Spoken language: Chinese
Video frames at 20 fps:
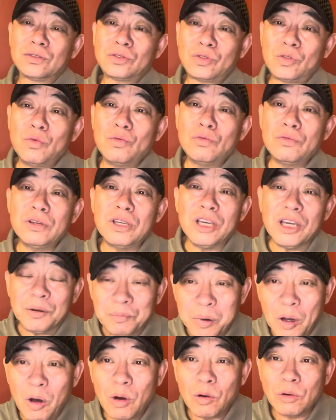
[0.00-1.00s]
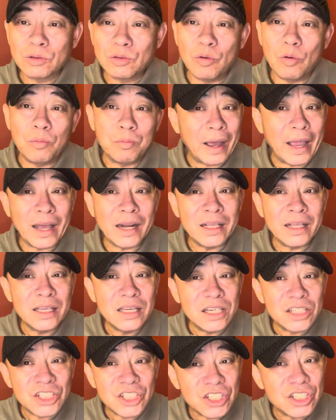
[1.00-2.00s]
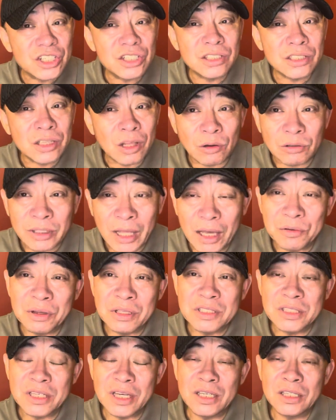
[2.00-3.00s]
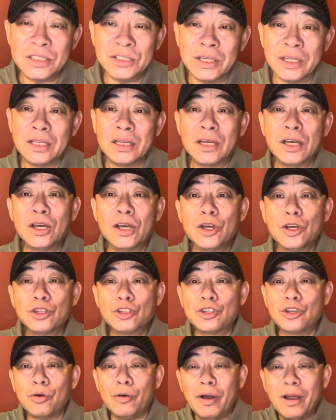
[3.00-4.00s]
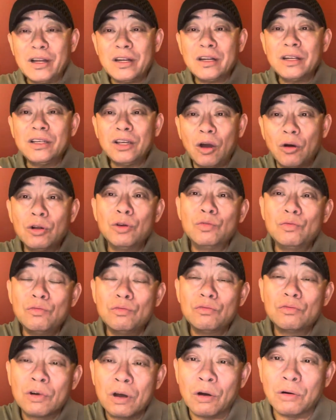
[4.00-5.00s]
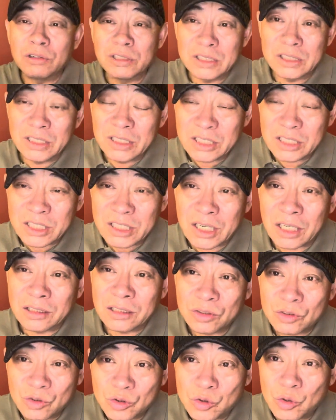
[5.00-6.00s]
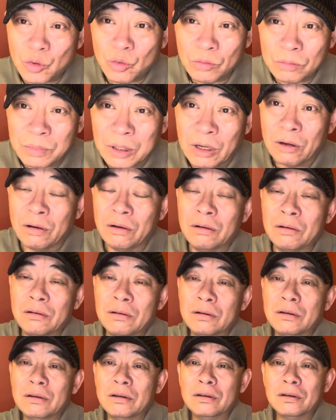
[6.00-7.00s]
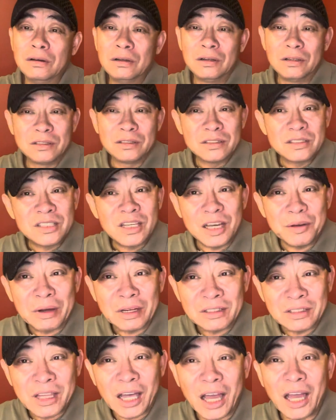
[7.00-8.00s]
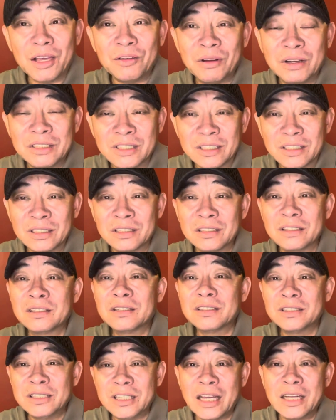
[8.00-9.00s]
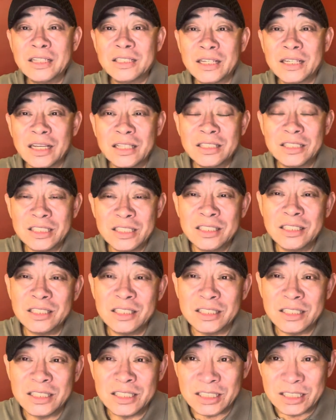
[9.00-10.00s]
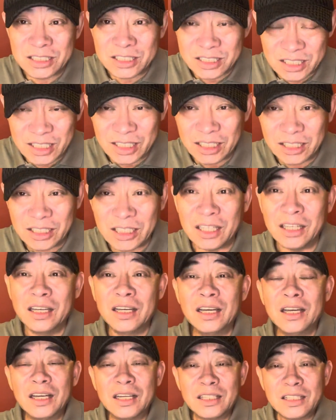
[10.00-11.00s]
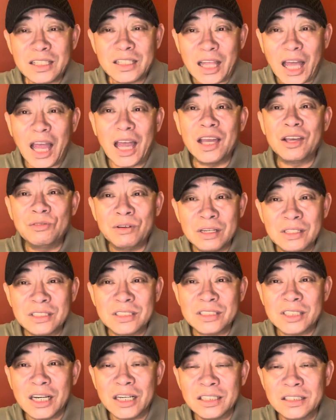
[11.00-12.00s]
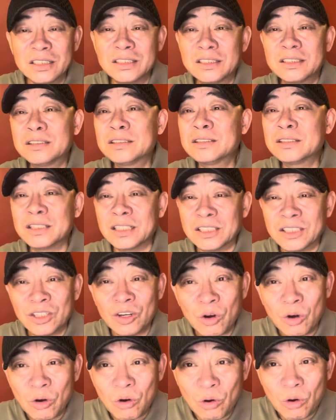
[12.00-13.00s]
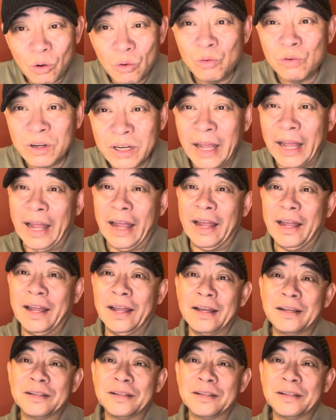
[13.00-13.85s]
东野炮纵派了一个师到太原前线，全是幺零五口径以上的重炮，才把太原城阎锡山经营了几十年的太原城给他轰开。